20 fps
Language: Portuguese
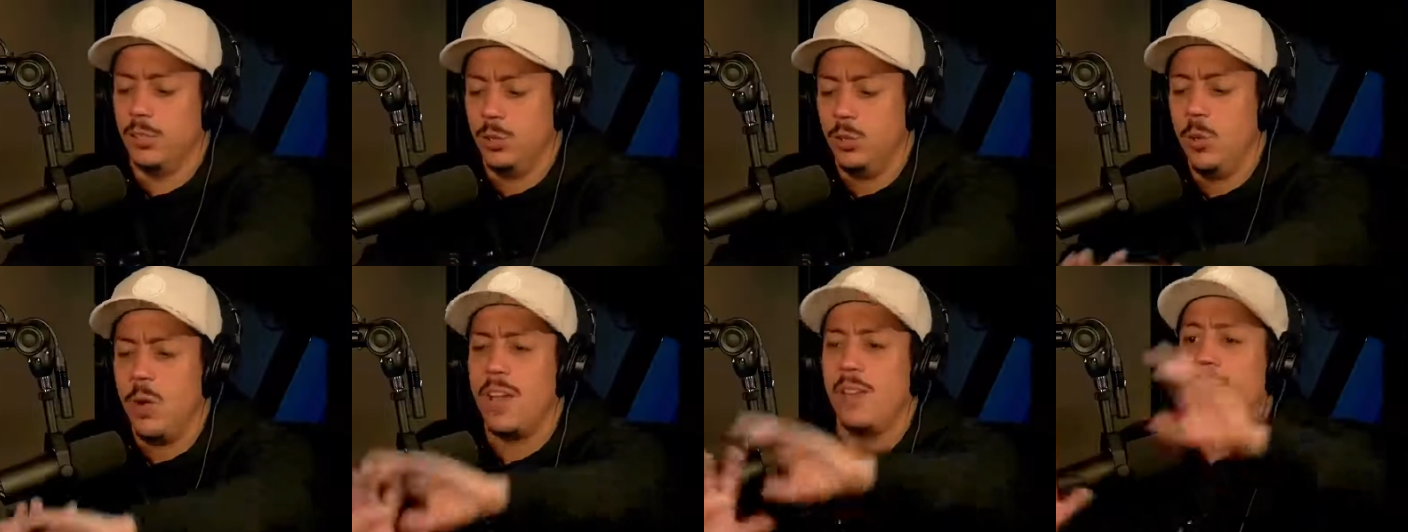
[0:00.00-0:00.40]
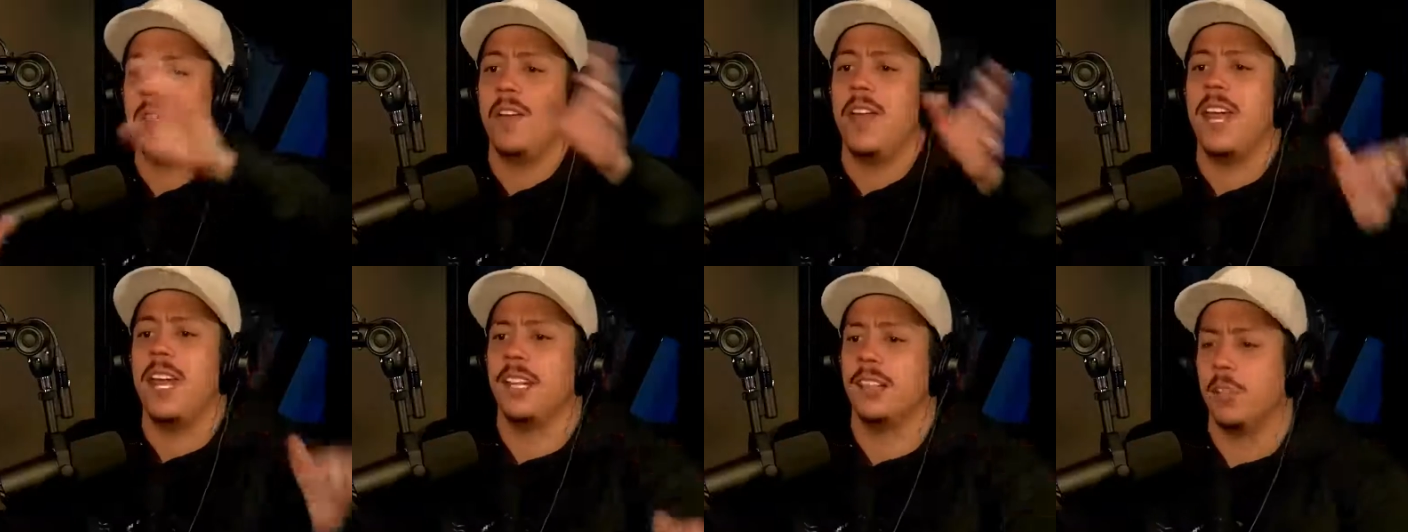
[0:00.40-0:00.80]
pra do
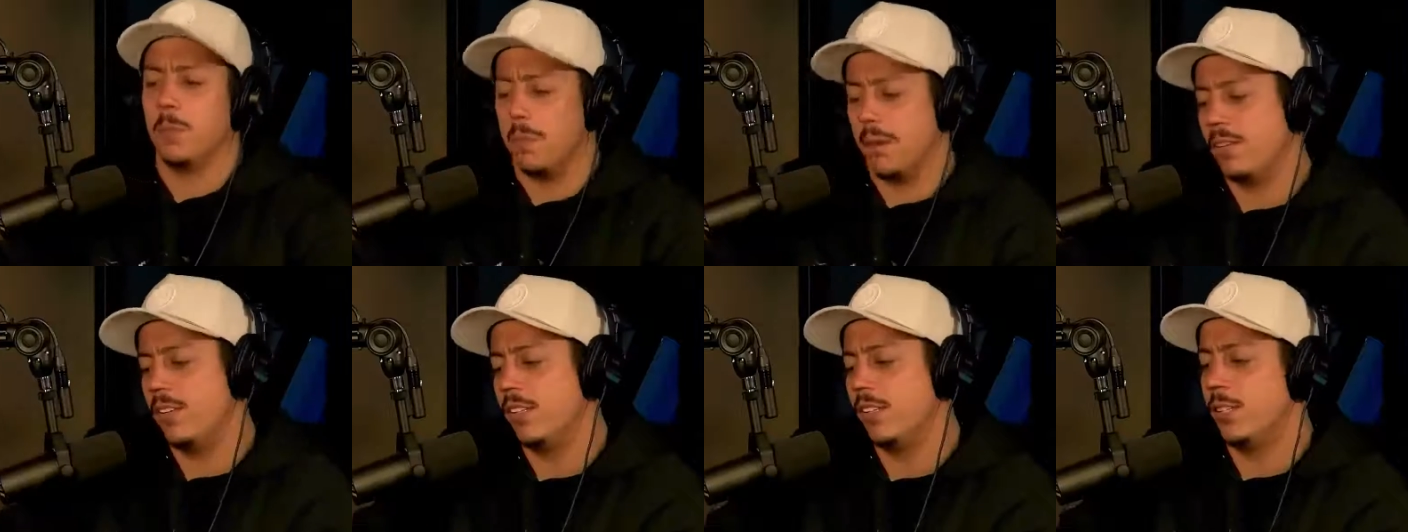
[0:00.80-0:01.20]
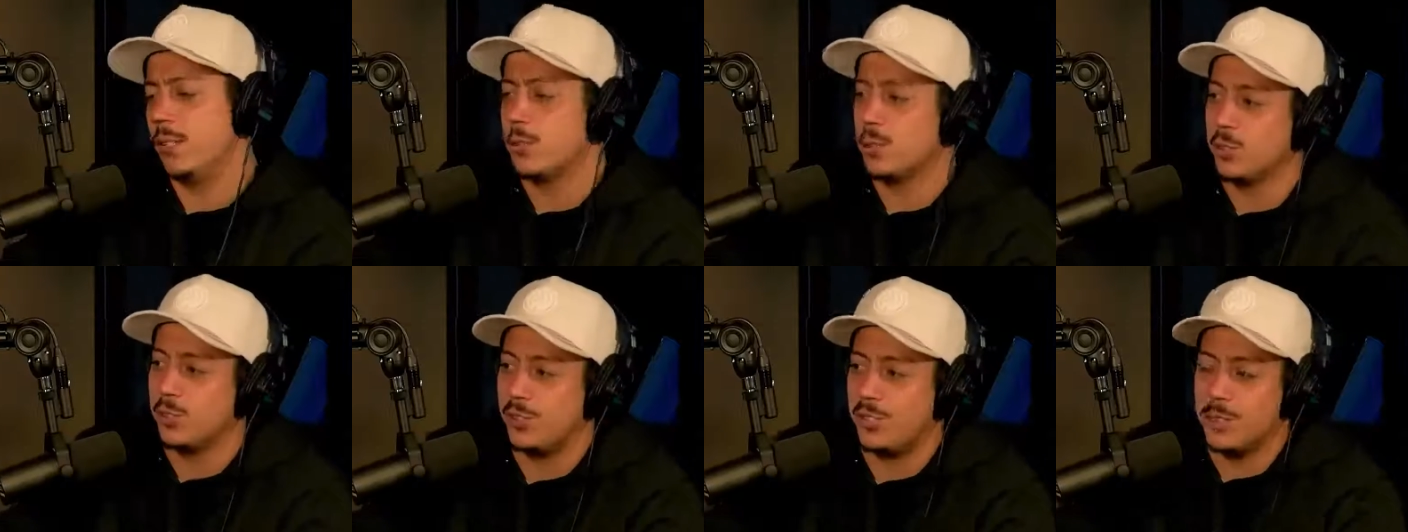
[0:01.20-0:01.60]
tentar, evento, pra sim, ver se
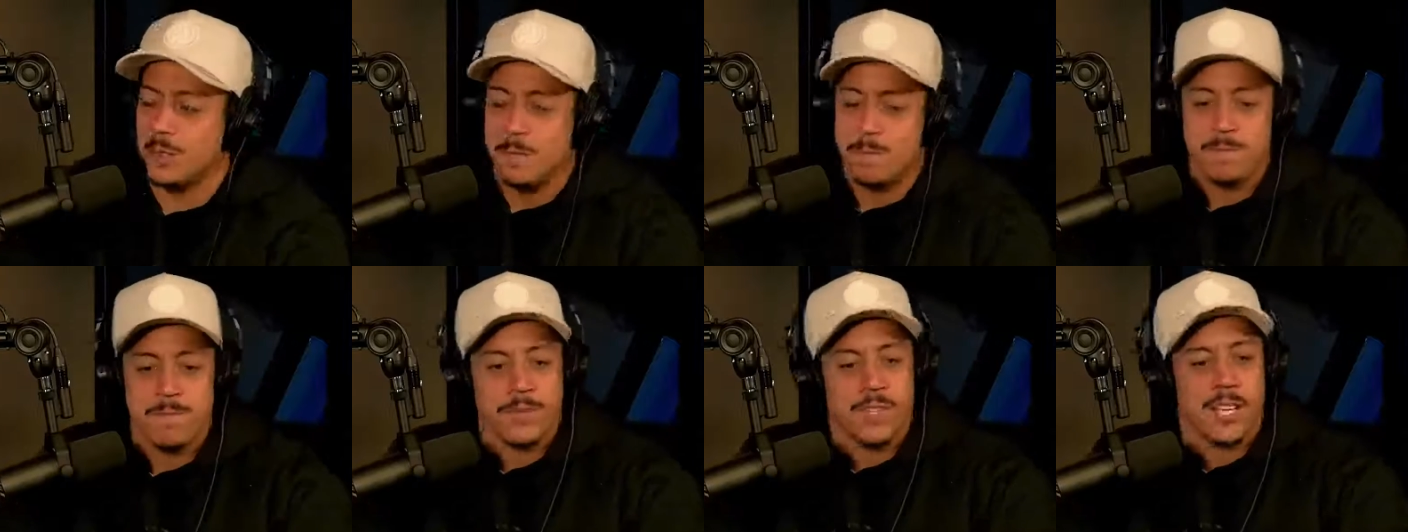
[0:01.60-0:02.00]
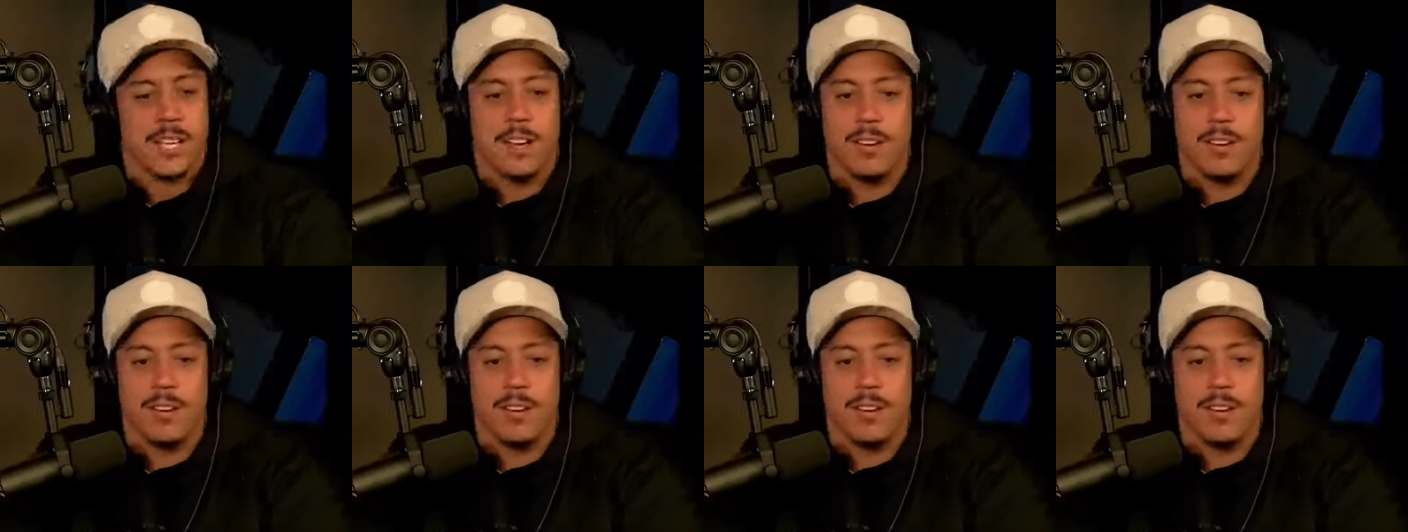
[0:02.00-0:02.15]
eu sim, consigo. Sim.